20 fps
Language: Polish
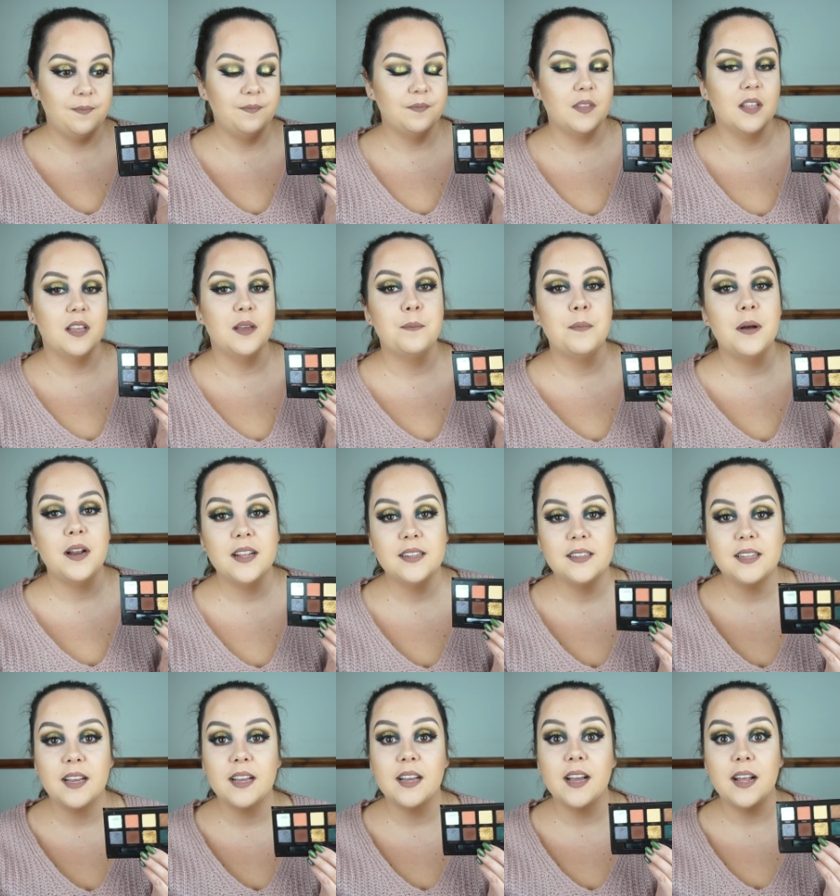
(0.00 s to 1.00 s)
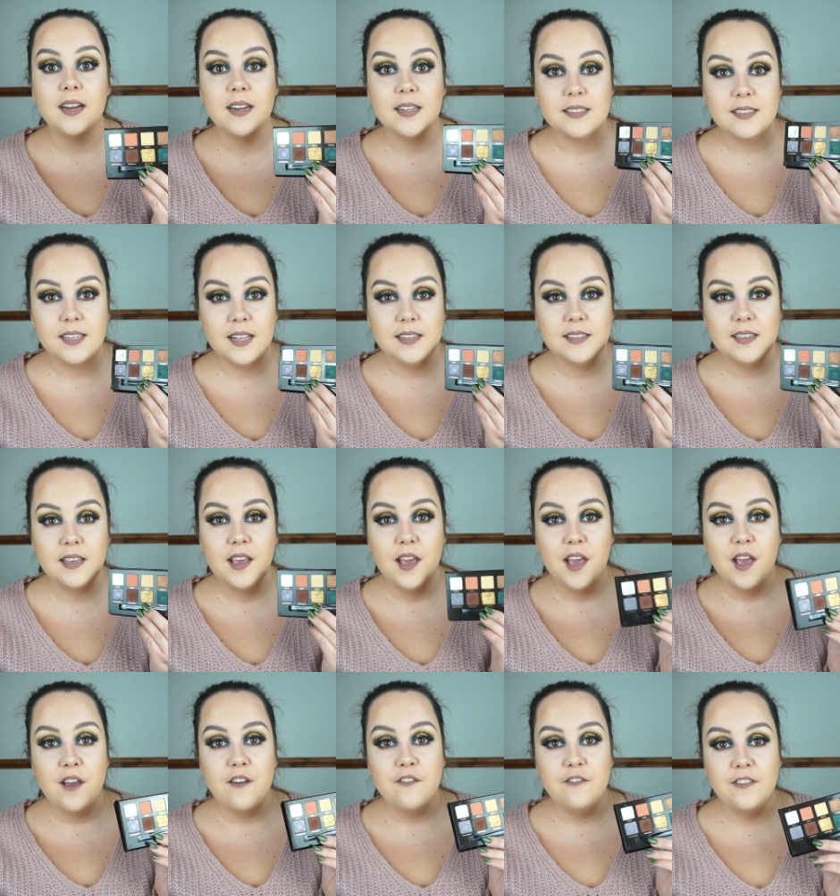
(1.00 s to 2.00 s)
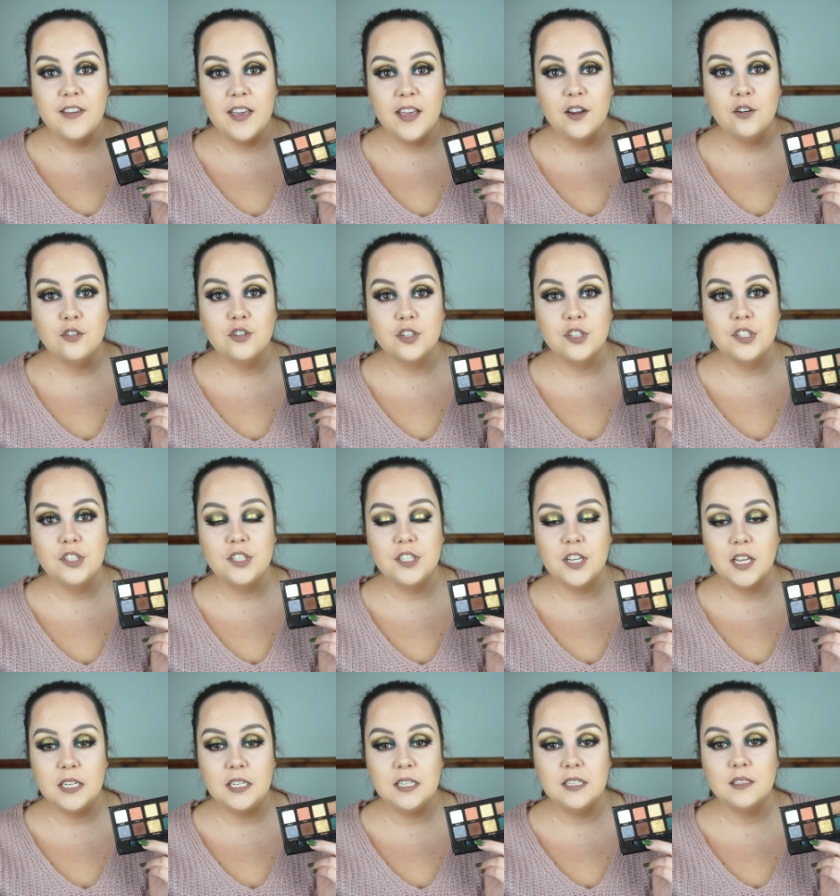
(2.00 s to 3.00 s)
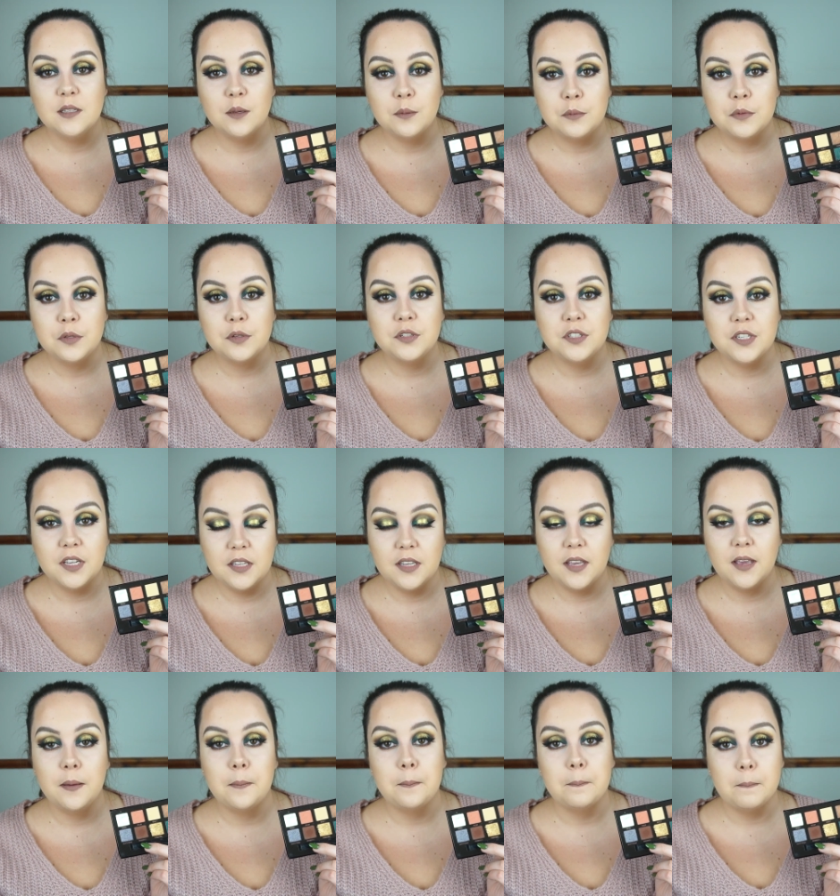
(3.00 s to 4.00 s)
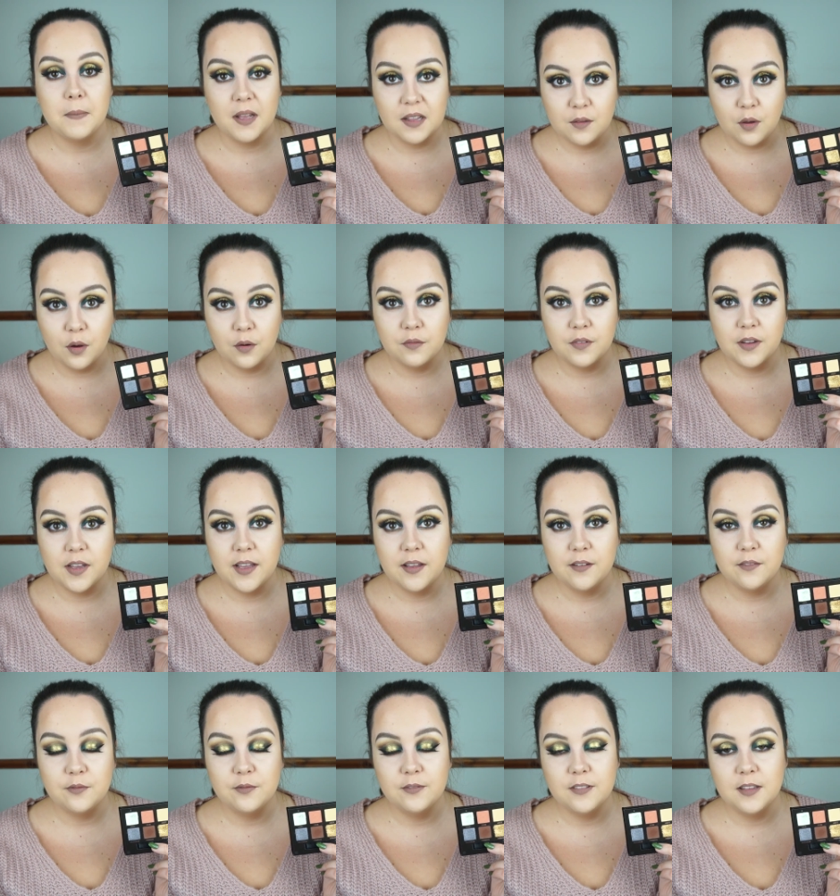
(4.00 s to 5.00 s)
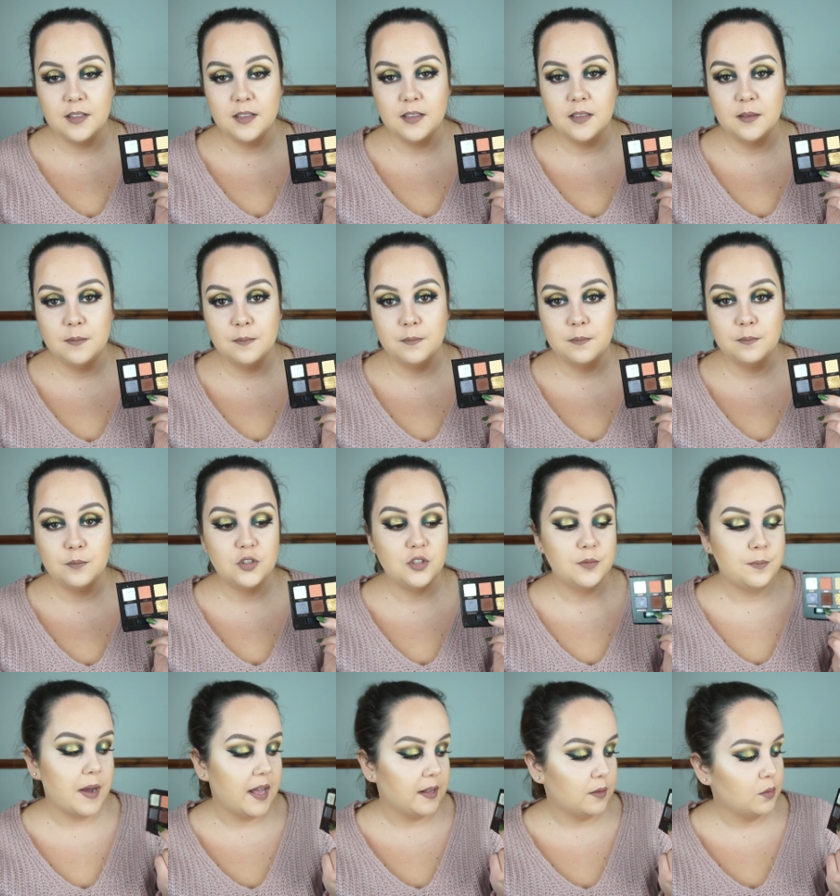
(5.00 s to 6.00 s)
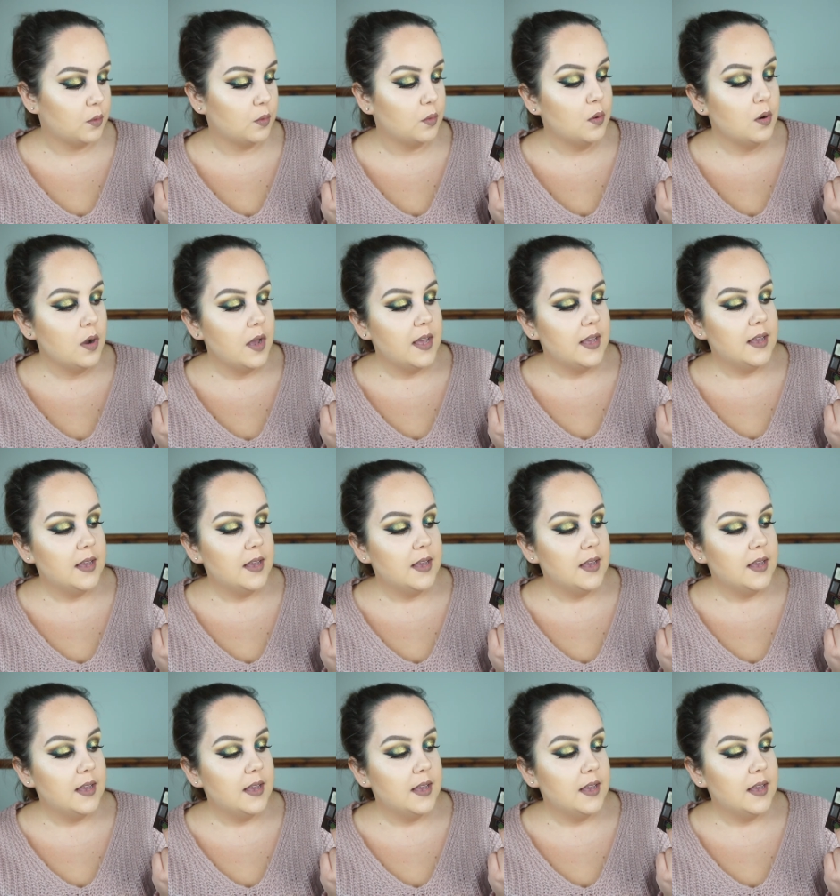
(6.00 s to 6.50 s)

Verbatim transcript: e, paletach Anastazji większość cieni są to cienie matowe, w tym przypadku